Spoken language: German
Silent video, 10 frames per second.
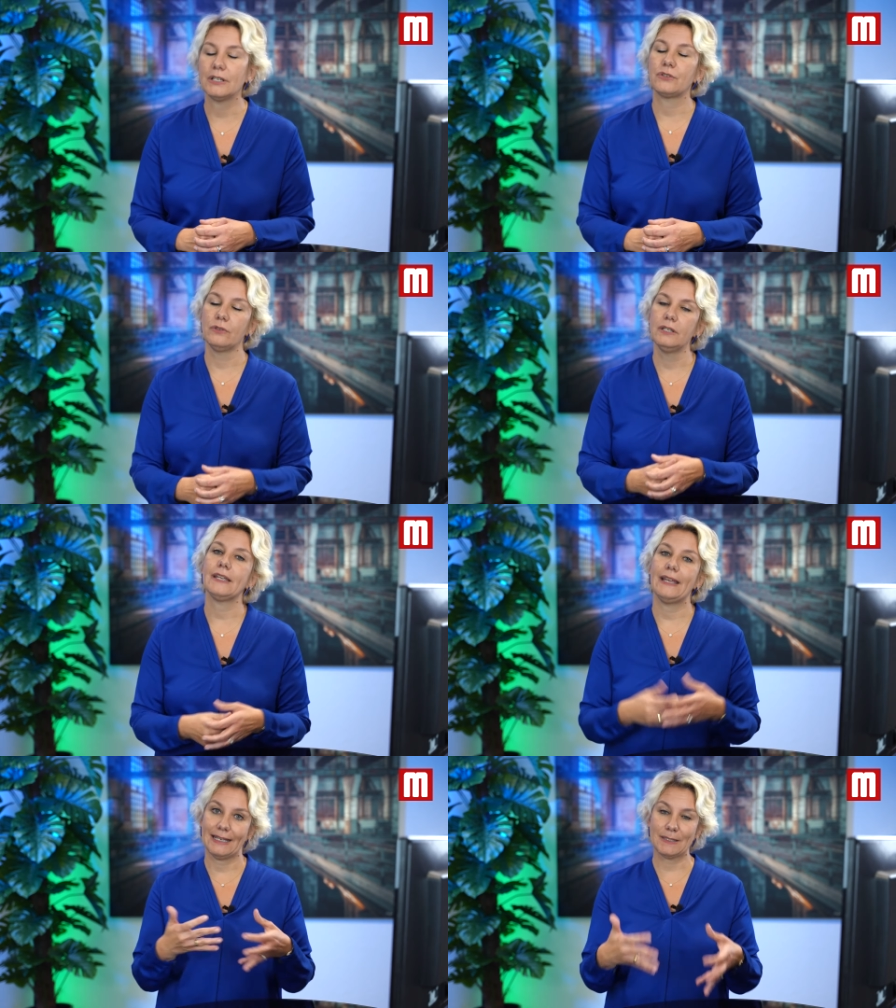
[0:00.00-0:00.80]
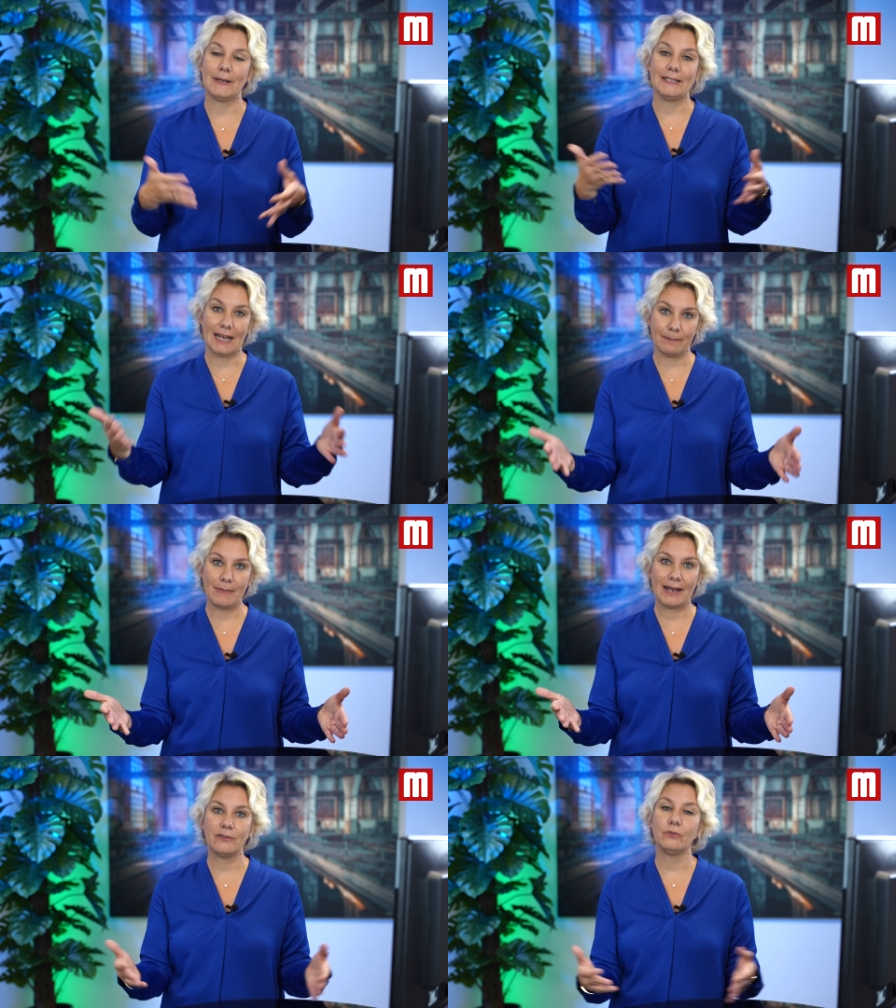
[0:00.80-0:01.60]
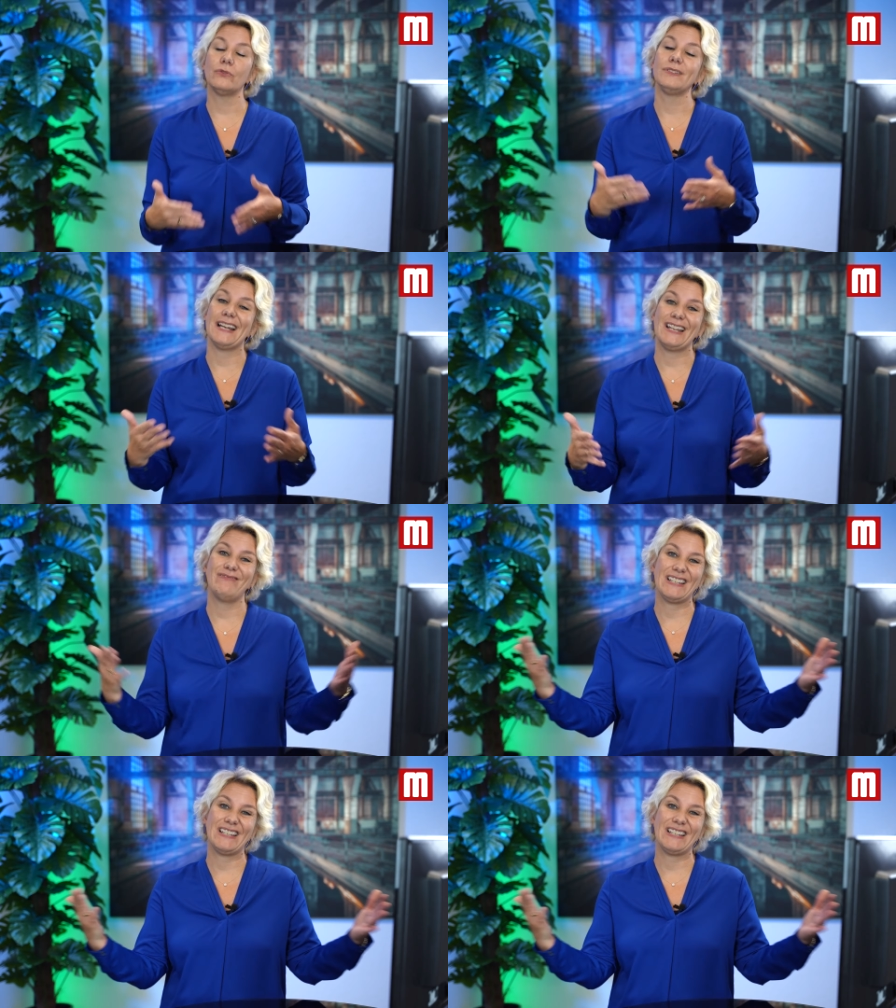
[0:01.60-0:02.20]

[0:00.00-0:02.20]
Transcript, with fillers: Natürlich erstmal die Abmahnung und dann,